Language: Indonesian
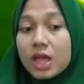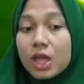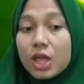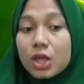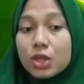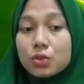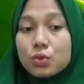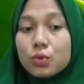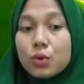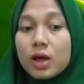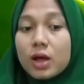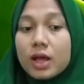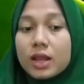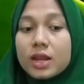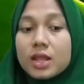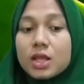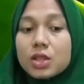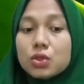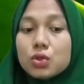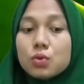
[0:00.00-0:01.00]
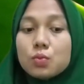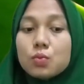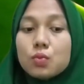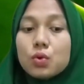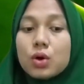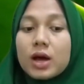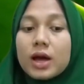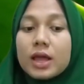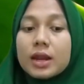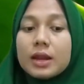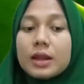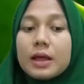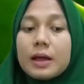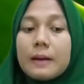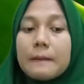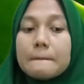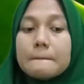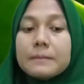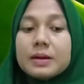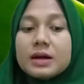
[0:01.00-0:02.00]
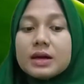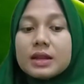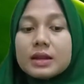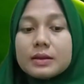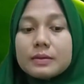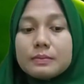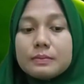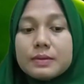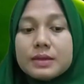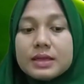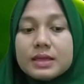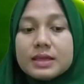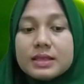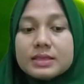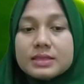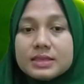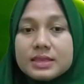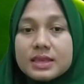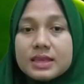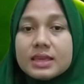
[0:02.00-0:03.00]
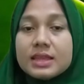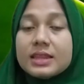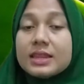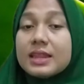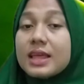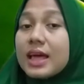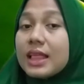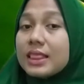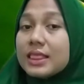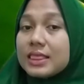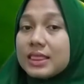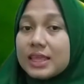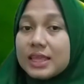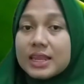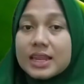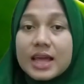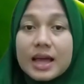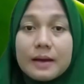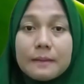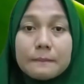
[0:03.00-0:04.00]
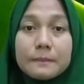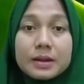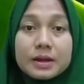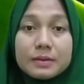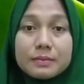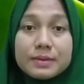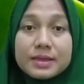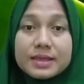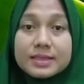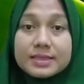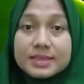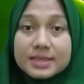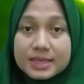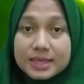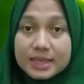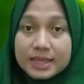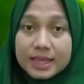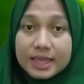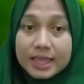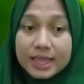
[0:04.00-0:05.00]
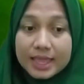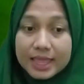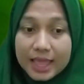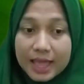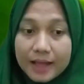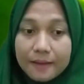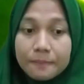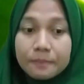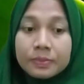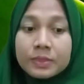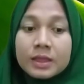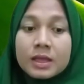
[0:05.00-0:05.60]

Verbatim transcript: itu ada tumbuhan berbiji dan tidak berbiji, ya.